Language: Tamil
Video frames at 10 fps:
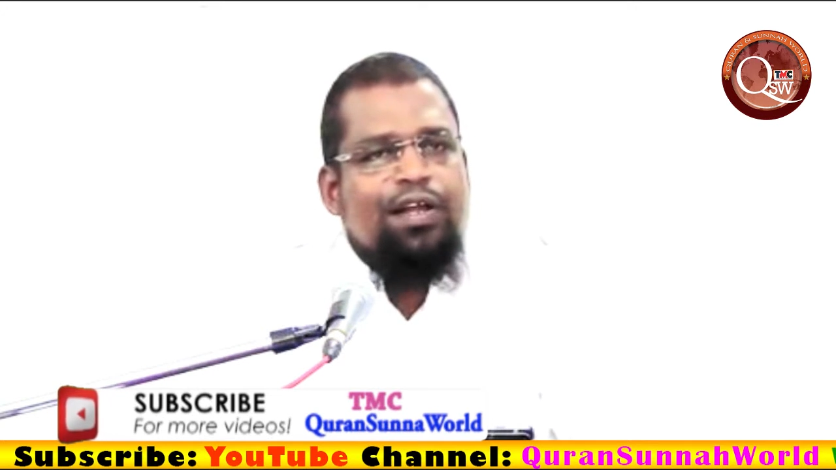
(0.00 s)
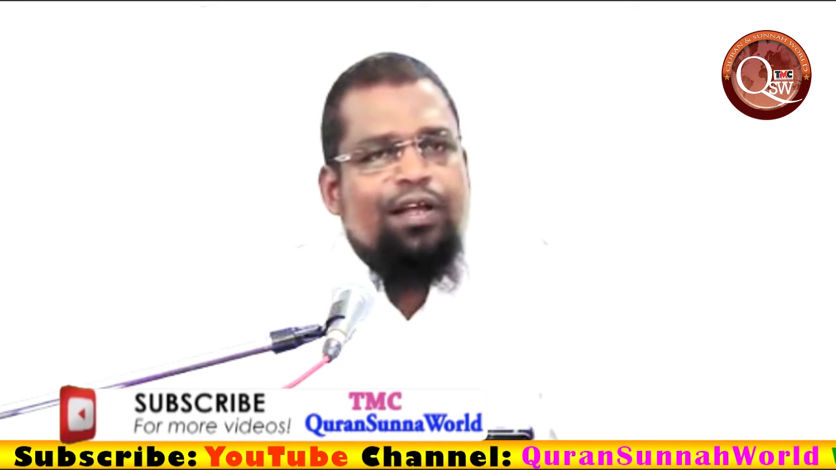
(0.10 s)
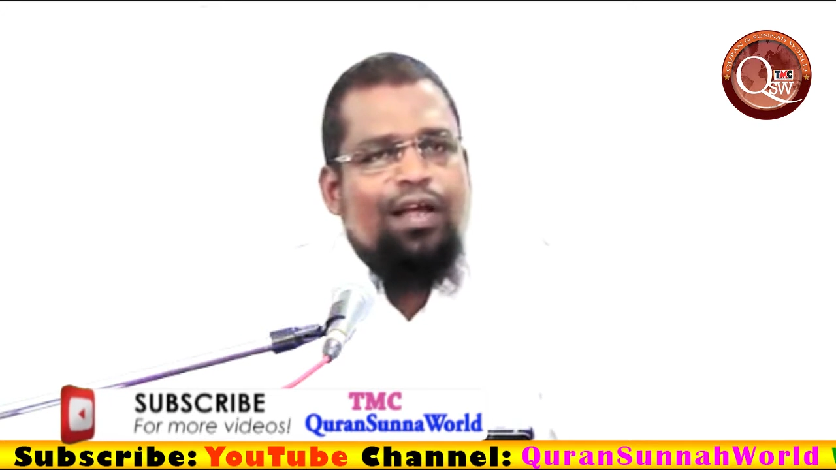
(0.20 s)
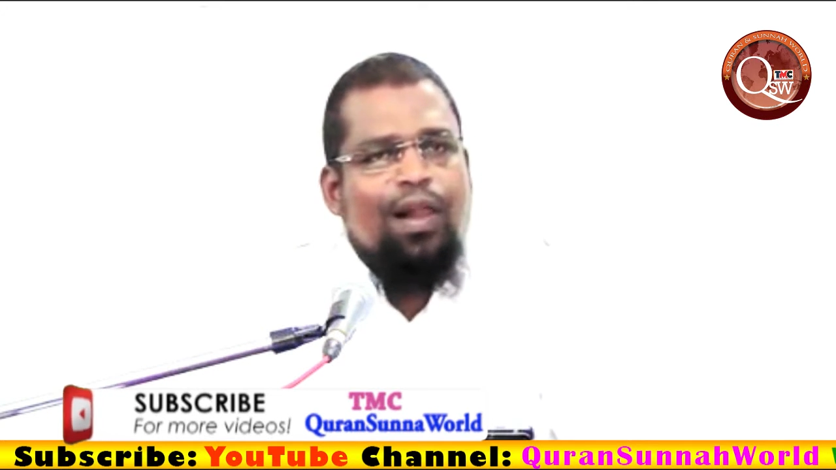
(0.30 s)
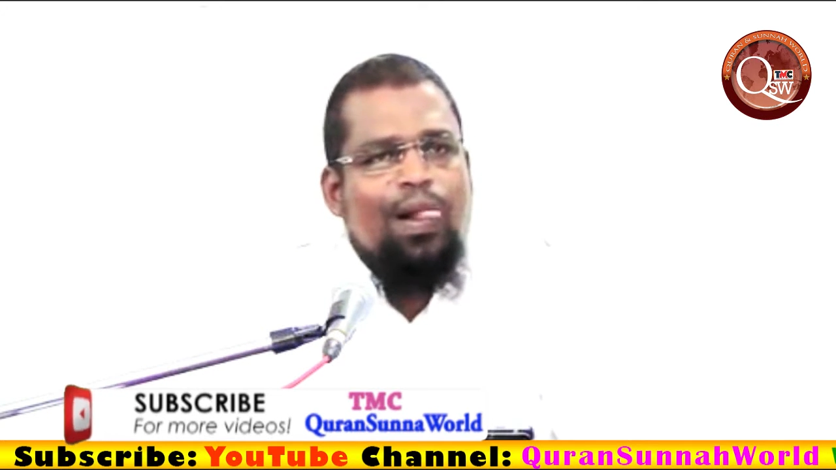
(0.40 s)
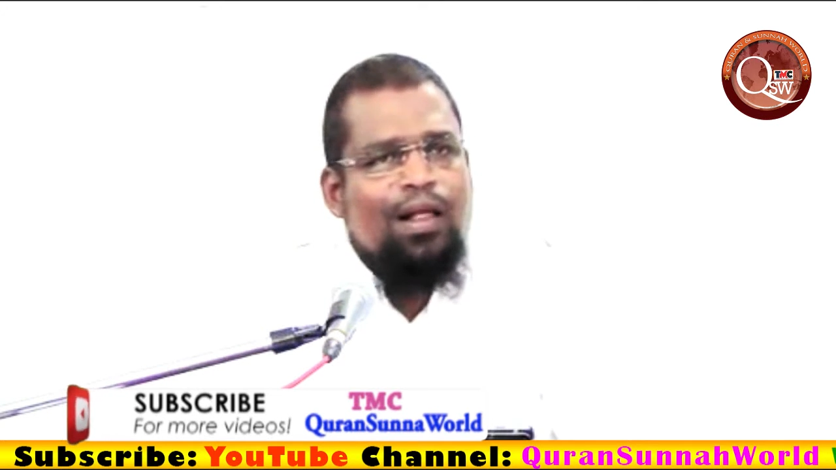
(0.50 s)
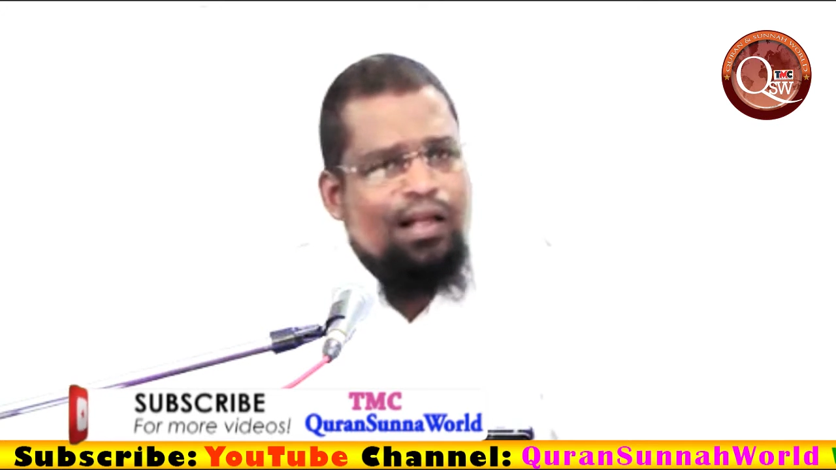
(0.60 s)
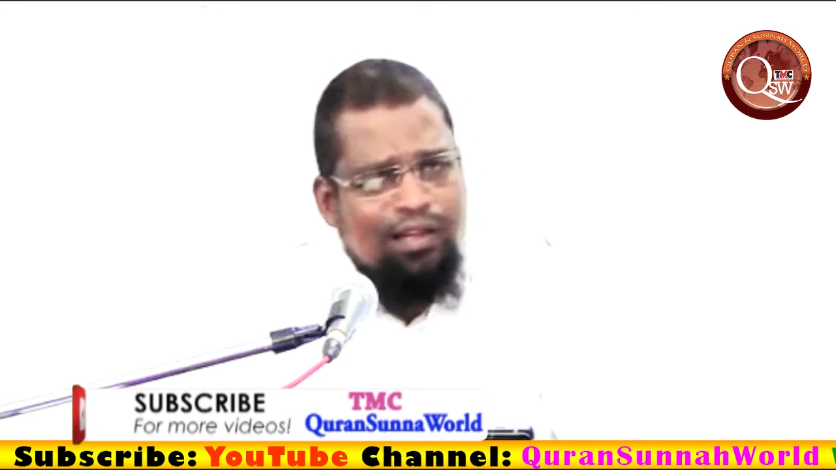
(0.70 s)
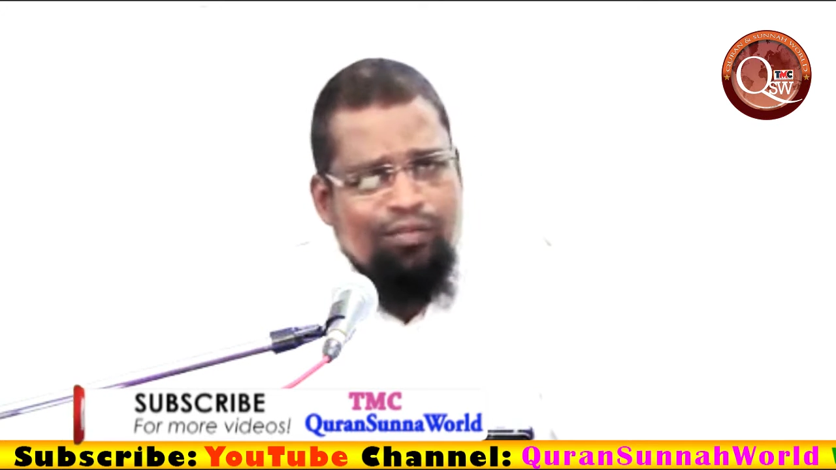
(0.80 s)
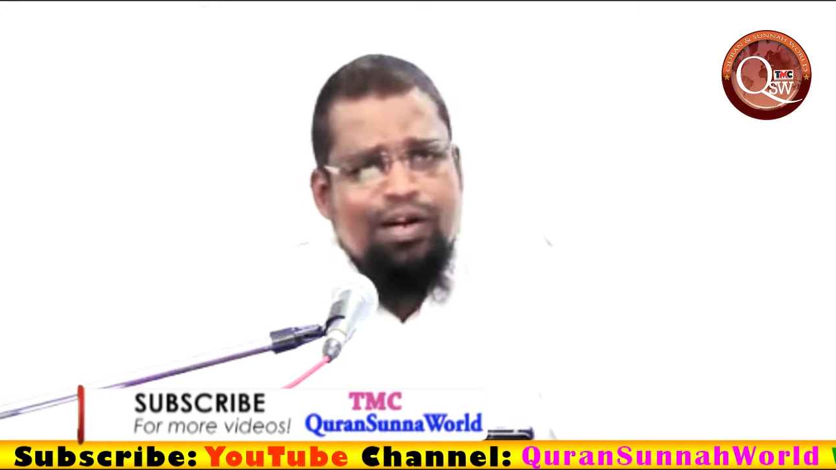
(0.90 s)
வீட்டுக்கு
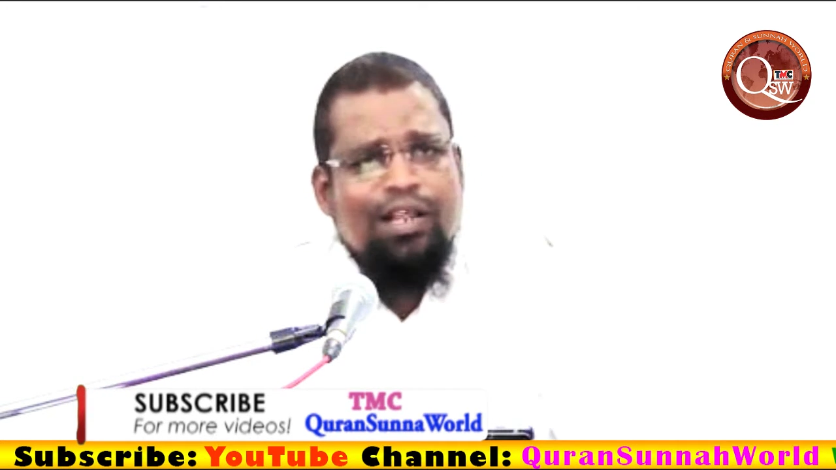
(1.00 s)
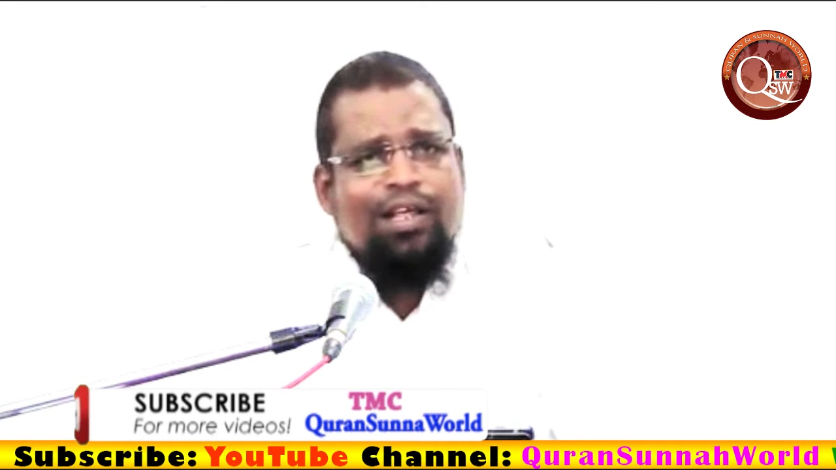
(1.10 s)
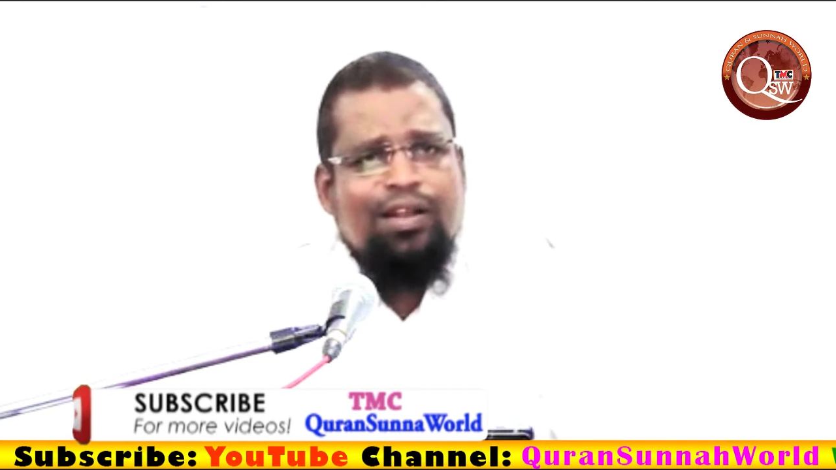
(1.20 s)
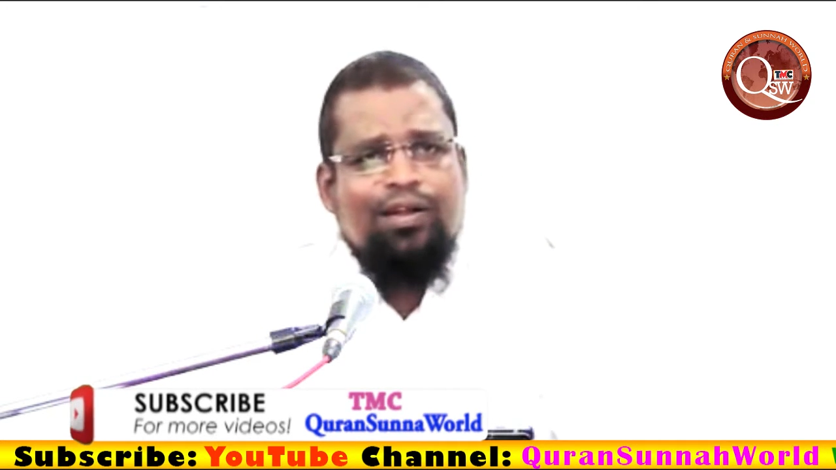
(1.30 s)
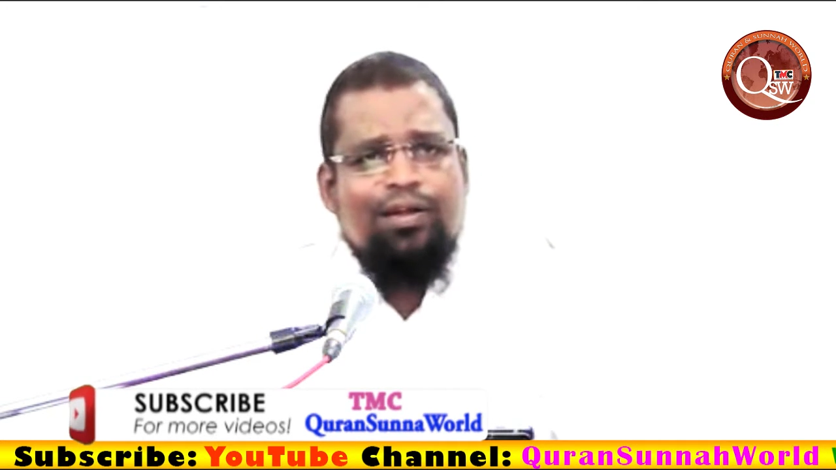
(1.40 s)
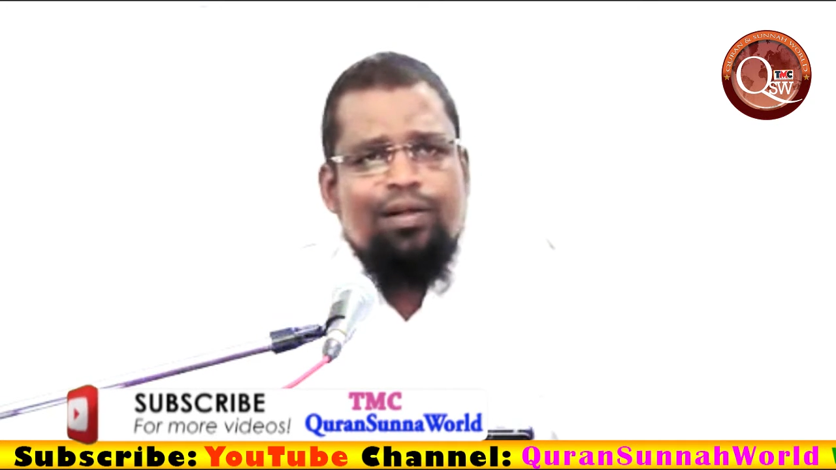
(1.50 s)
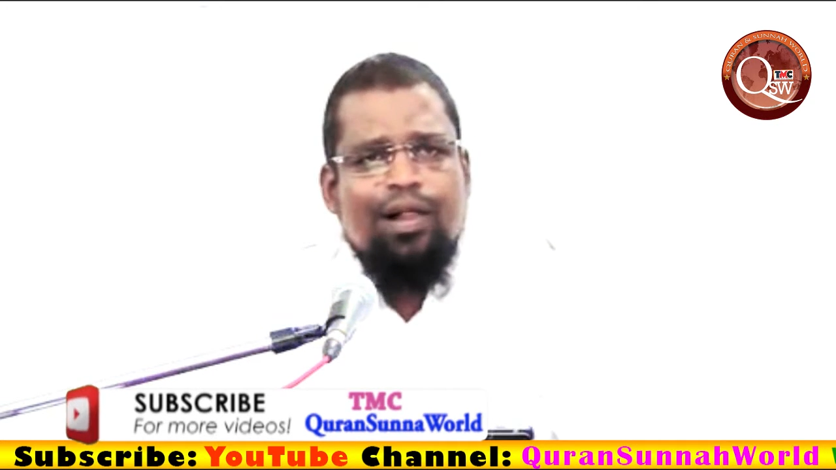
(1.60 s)
கதவு கிடையாது